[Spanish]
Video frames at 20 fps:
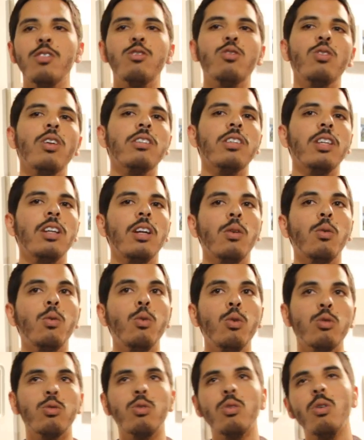No es solo hacer el
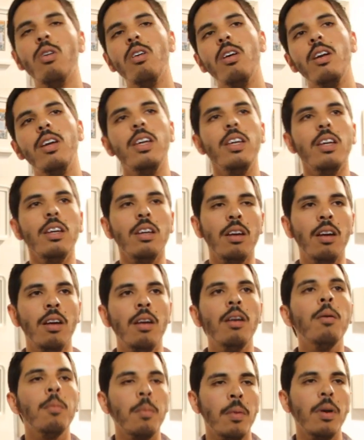curso y
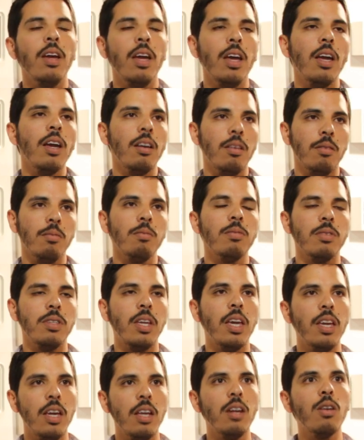es
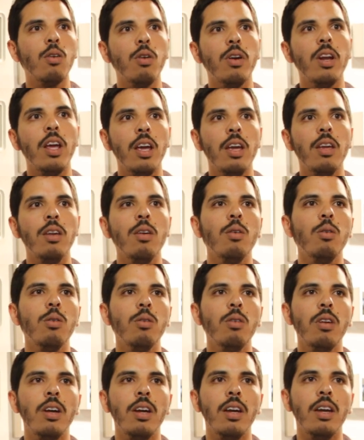seguir con
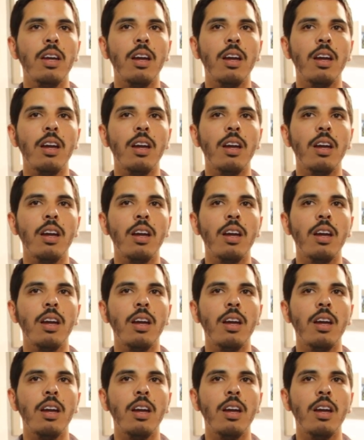ellos,